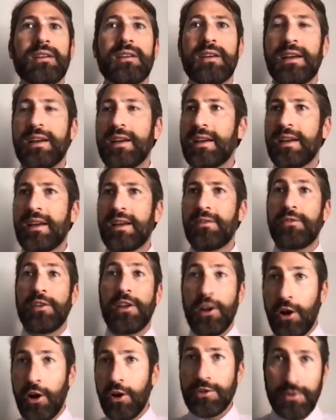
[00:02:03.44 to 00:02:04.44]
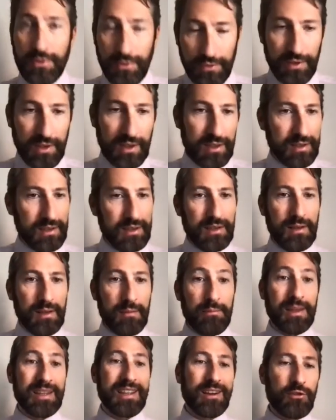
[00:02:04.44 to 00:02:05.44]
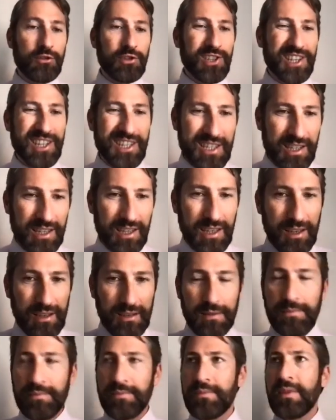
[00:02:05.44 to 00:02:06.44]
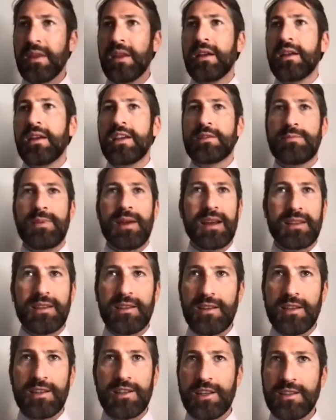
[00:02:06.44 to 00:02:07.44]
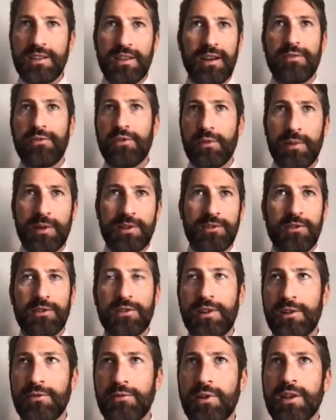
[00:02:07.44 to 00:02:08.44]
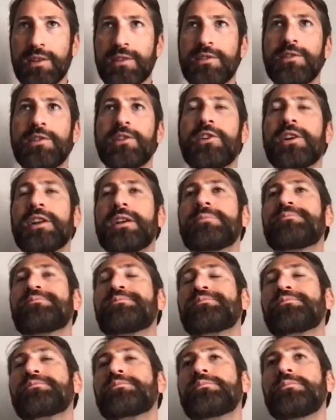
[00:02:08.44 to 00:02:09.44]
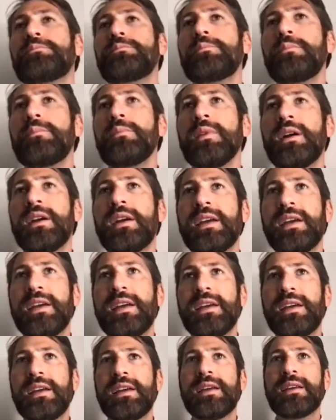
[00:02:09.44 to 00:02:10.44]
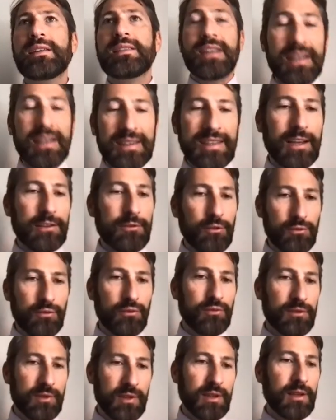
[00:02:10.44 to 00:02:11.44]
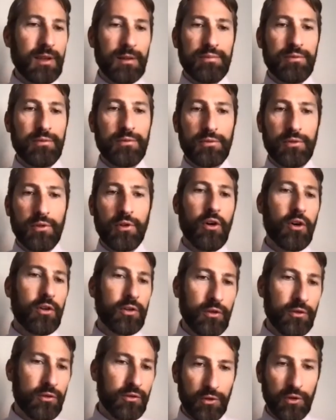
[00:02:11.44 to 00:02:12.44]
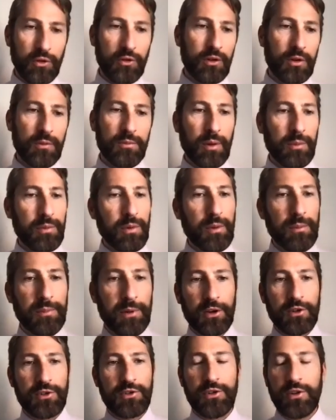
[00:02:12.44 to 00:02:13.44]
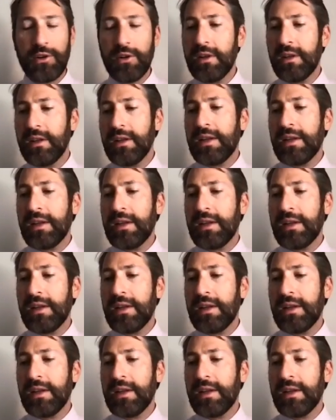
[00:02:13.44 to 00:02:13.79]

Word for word: eh, filosofi, pedagogisti, esperti di scienze della formazione e dell'educazione, eh, trattando tutti appunto con ognuno con il proprio approccio